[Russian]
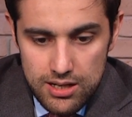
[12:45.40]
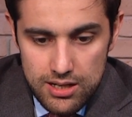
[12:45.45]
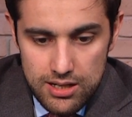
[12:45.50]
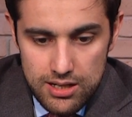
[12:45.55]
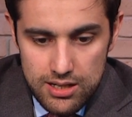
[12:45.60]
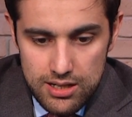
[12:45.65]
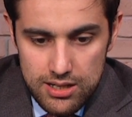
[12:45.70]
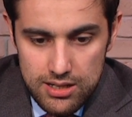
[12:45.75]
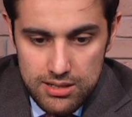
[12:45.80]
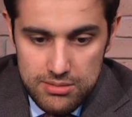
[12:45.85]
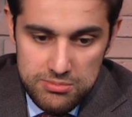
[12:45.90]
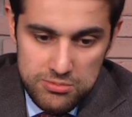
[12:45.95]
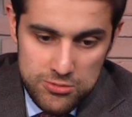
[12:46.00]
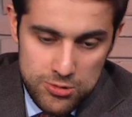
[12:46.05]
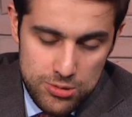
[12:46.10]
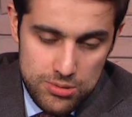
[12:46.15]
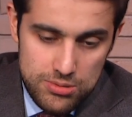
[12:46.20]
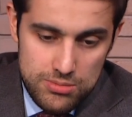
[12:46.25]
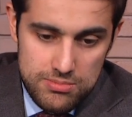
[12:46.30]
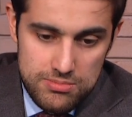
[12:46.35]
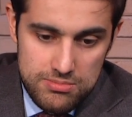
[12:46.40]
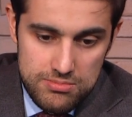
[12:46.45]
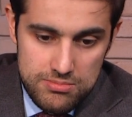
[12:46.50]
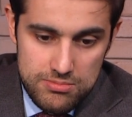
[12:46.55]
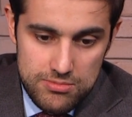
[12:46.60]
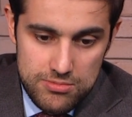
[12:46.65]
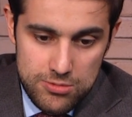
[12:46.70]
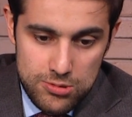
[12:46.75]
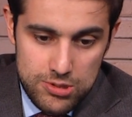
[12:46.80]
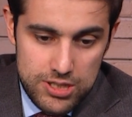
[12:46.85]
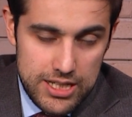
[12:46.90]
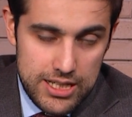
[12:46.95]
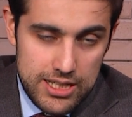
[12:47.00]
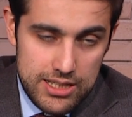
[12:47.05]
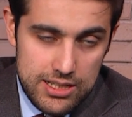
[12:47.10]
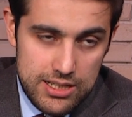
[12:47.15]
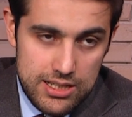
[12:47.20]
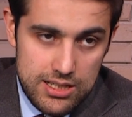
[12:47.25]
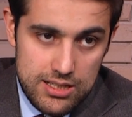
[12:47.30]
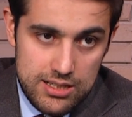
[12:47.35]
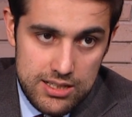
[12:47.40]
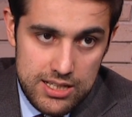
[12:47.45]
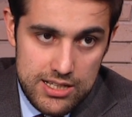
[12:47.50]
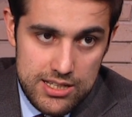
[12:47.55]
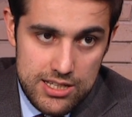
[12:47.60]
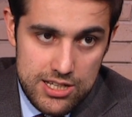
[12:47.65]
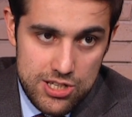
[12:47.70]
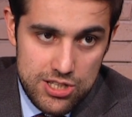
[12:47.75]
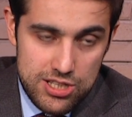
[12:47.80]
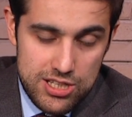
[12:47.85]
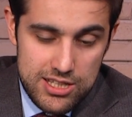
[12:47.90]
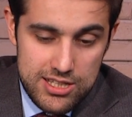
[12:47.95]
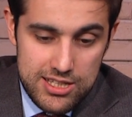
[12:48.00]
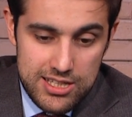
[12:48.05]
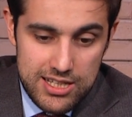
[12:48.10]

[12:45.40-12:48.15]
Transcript: Э, но Украина надежд не